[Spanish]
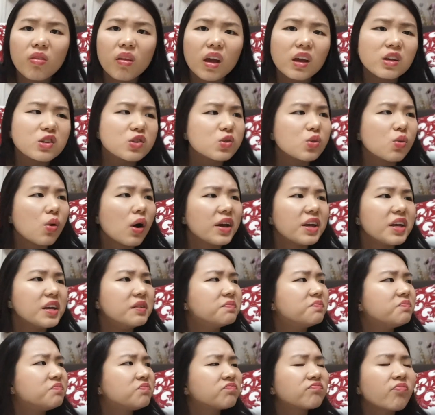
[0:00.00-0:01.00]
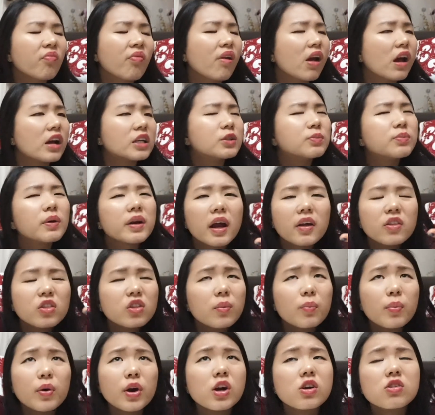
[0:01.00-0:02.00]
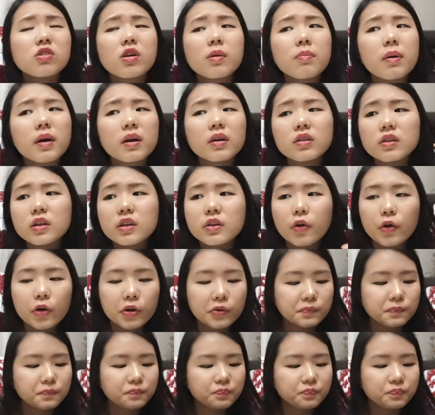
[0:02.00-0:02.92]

Estuvo ahí esperando por el repartidor.